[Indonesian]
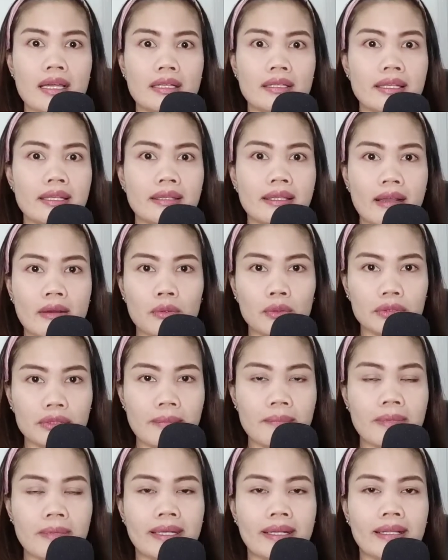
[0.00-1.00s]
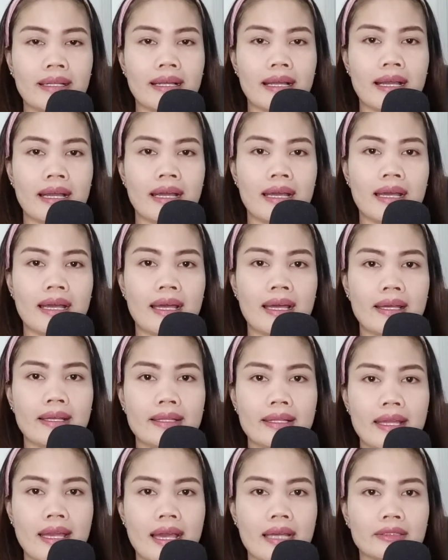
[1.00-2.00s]
ditakuti mereka
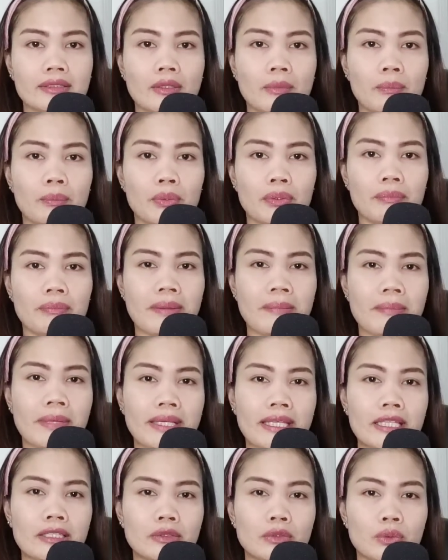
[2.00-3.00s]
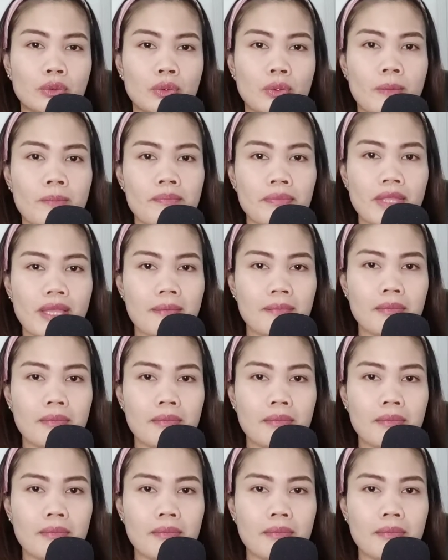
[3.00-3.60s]
ya ataupun memang itu